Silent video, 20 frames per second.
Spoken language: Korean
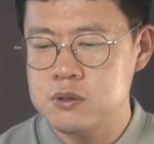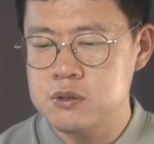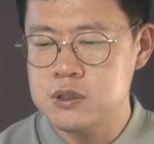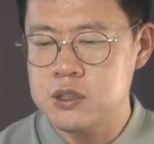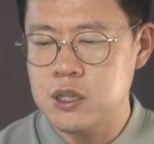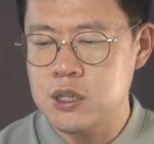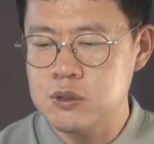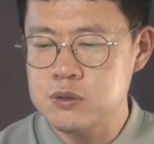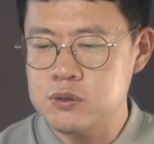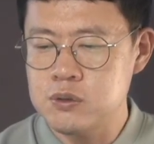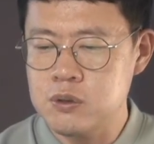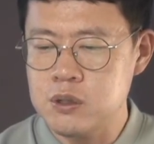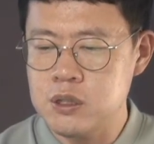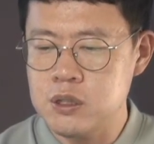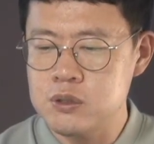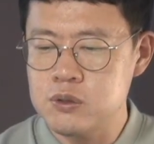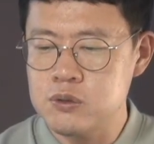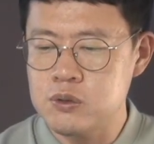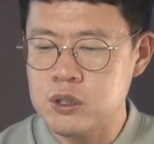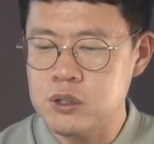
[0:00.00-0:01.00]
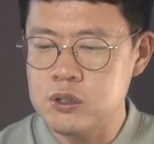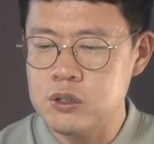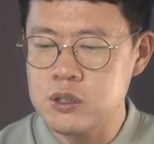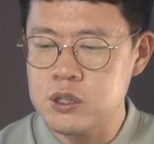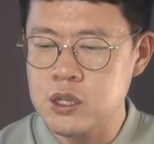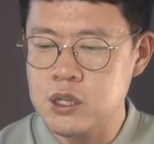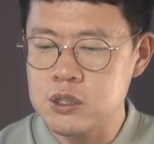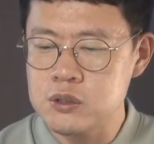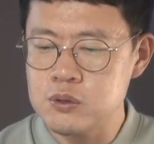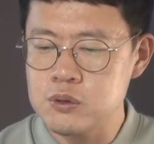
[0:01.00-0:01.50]
창조가
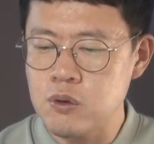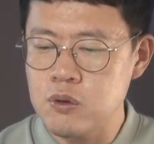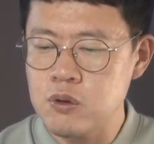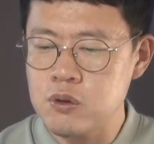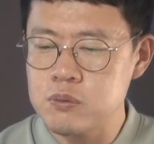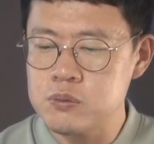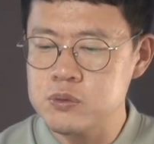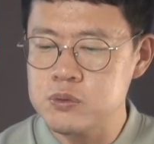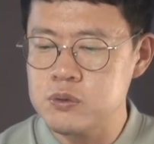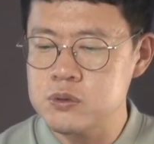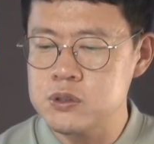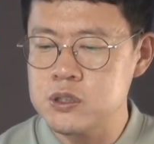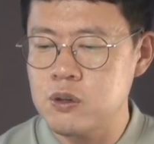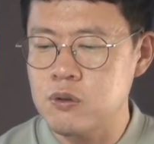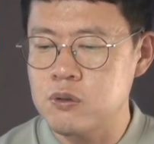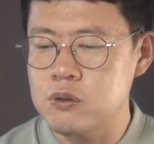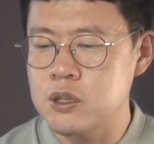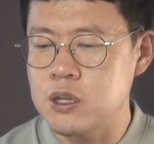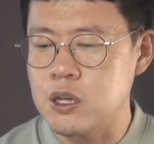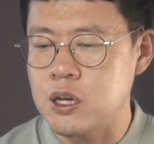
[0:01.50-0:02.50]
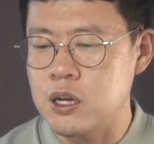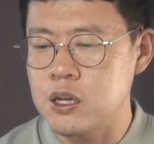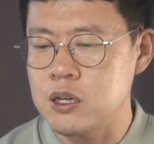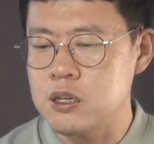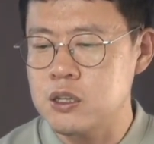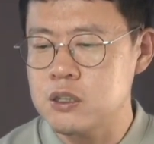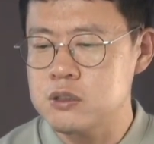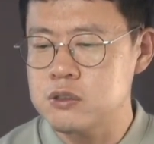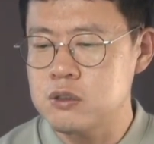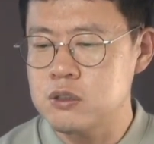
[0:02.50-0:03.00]
뒤늦게 조금 쫓아온다.
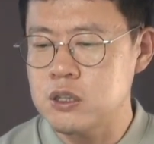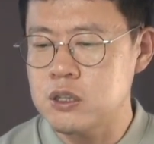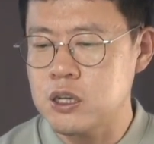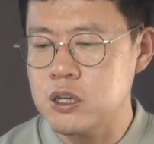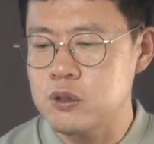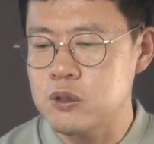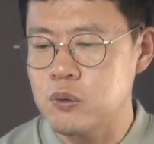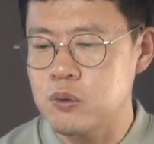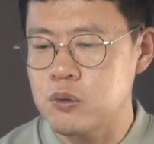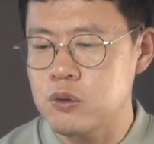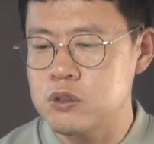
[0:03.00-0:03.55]
저는 약간 이런